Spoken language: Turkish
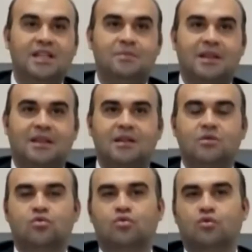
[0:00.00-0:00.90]
hizmetleri
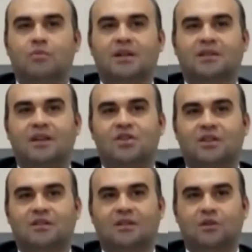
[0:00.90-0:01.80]
sunmakta
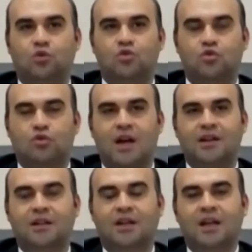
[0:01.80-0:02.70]
yaşadıkları
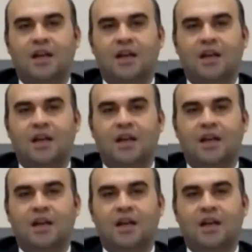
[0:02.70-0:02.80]
güçlükler